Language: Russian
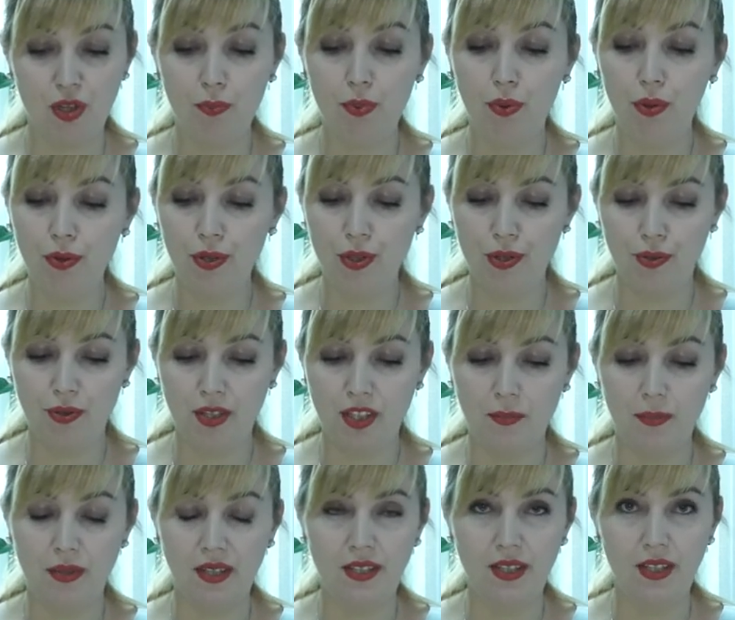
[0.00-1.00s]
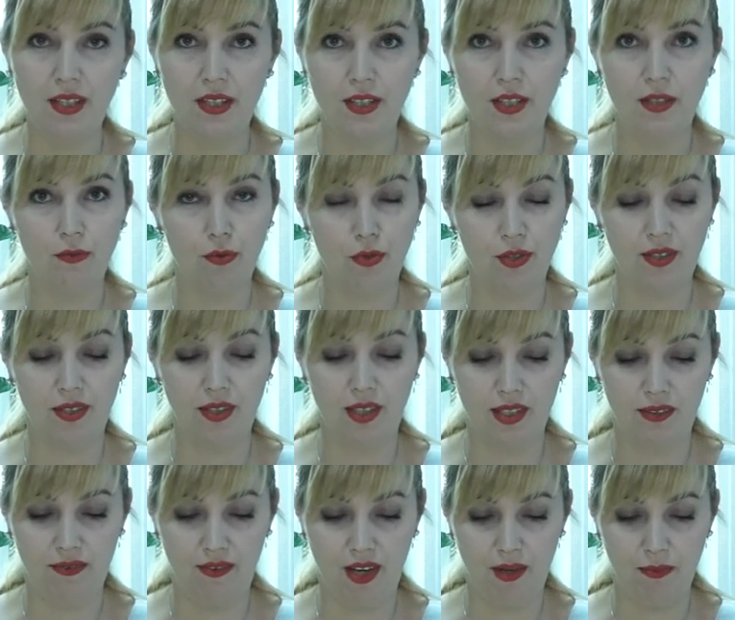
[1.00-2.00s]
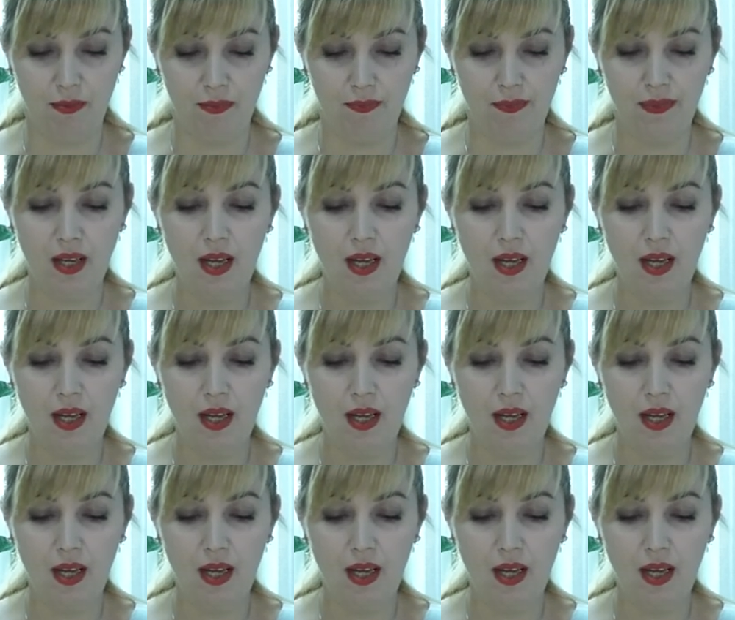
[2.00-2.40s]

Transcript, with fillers: полностью распорядились его средствами.